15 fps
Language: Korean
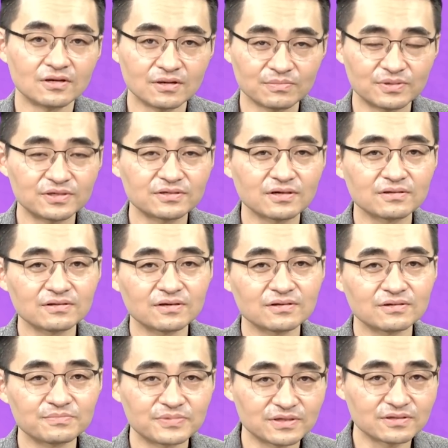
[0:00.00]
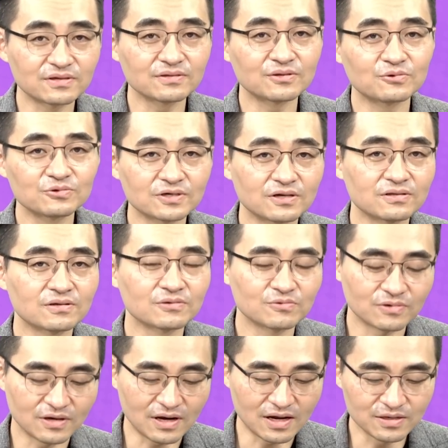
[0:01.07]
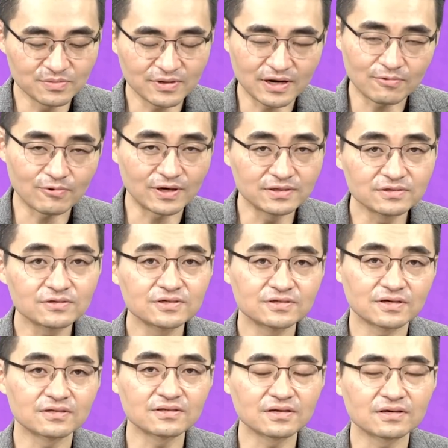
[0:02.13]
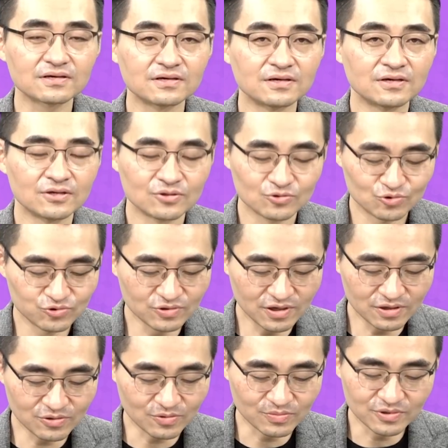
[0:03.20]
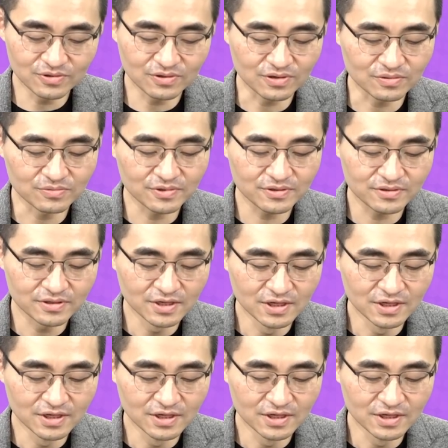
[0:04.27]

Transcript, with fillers: 비싼 데는 비싼 대로 잘 되고 아니면 완전히 싼데 중간이 없는 것 같고요.